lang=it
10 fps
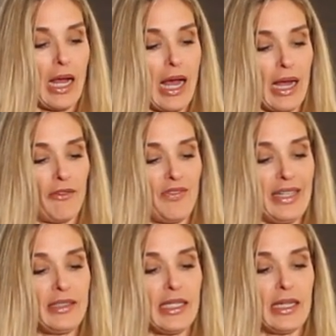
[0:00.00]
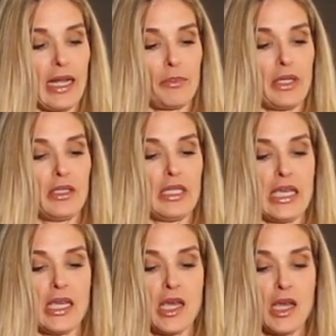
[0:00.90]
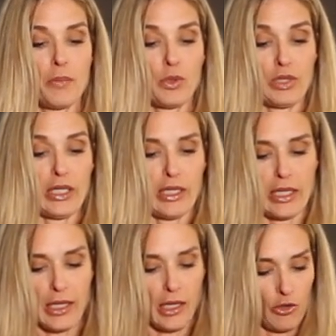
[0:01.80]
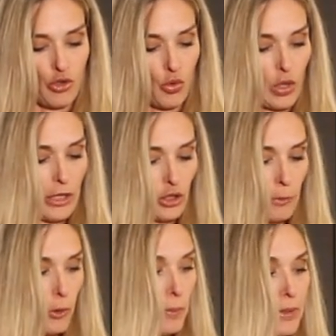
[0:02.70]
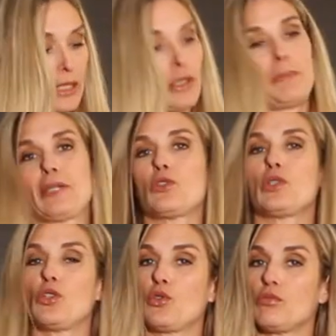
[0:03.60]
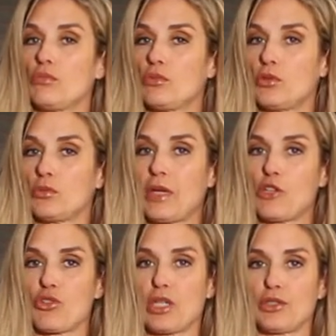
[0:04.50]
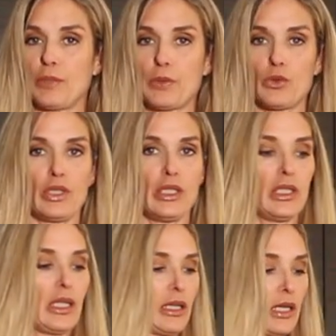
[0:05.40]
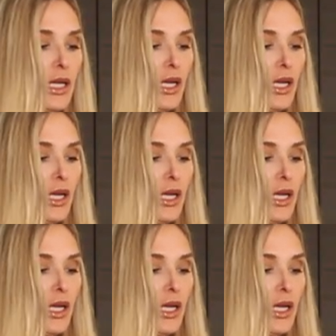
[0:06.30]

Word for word: a 20 grammi di proteine, aggiungo un altro po' perché ripeto io non, non mangio tante proteine eh,